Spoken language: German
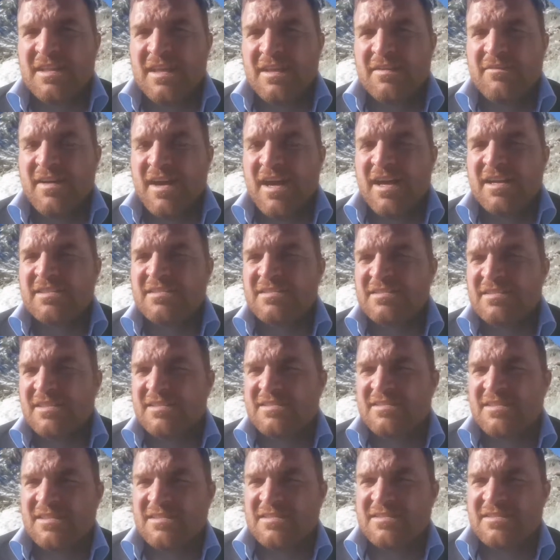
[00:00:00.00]
Er weiß,
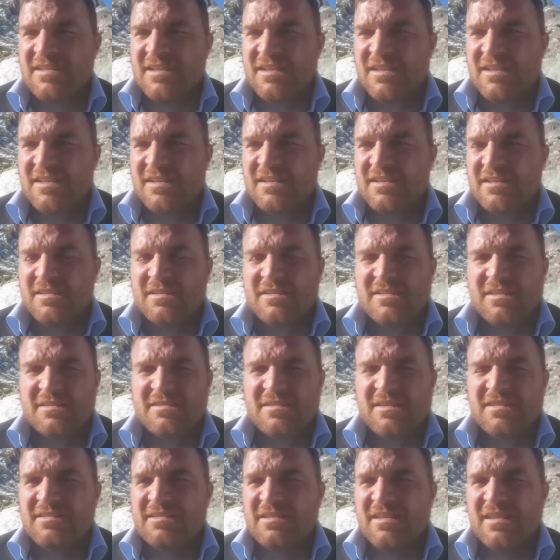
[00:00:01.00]
dass das, äh, dass
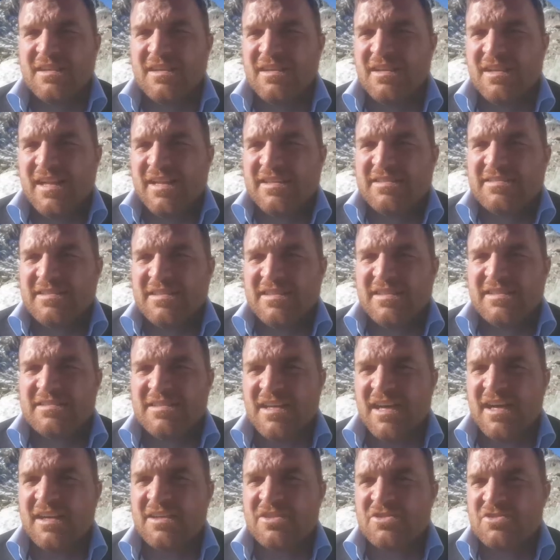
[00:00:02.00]
das eine lässige
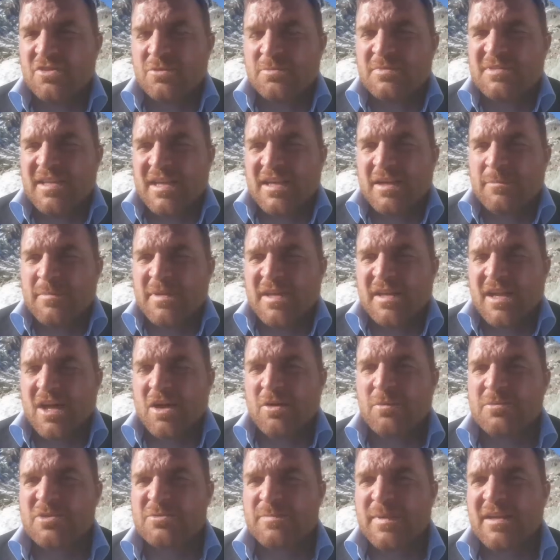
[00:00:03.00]
Sache ist. Darum sagen wir
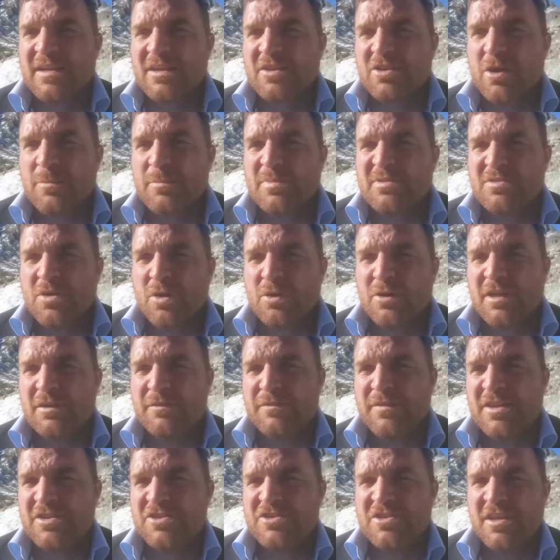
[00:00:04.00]
auch am Spenglerköp das
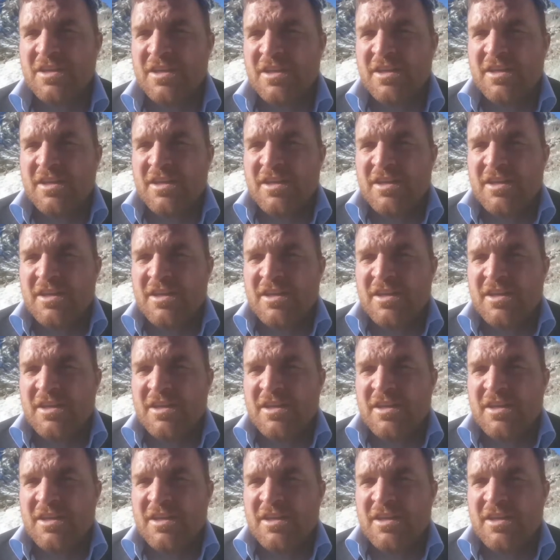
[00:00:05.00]
Hockeyfest,